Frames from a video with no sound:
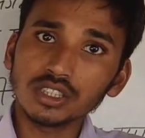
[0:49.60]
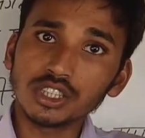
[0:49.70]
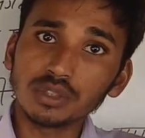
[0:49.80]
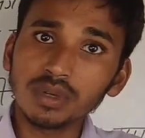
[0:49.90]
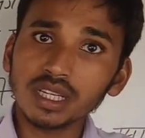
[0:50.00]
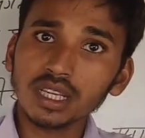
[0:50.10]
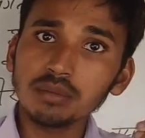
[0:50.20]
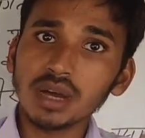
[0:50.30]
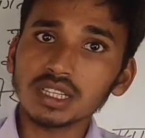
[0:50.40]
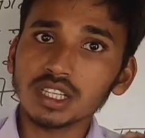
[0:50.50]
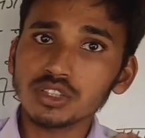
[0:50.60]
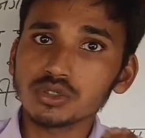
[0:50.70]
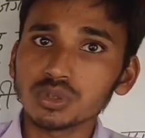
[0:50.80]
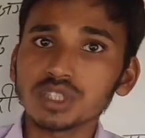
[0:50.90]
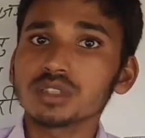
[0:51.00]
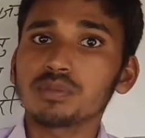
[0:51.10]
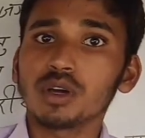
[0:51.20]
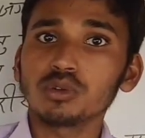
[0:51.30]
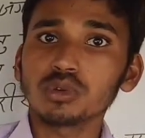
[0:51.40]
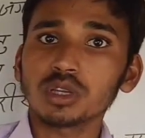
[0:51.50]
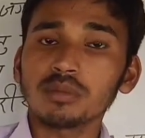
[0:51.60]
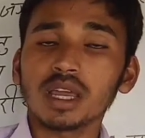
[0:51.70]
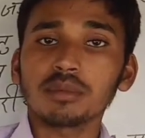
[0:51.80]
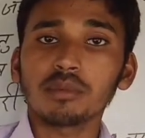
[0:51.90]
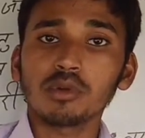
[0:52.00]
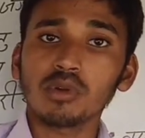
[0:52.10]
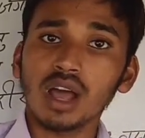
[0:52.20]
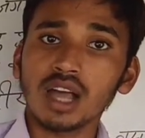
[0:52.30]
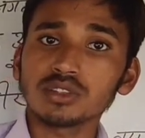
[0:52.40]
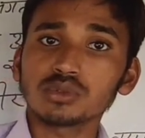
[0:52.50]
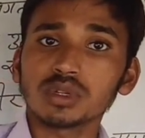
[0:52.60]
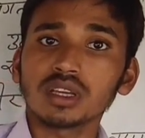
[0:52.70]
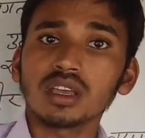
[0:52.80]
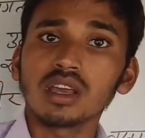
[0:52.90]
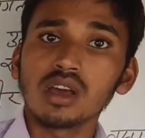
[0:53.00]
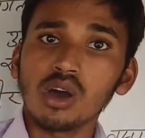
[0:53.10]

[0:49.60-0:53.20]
जीवन की मात्र एक छोटी सी पहलुओं के बारे में हम लोग आ चुके हैं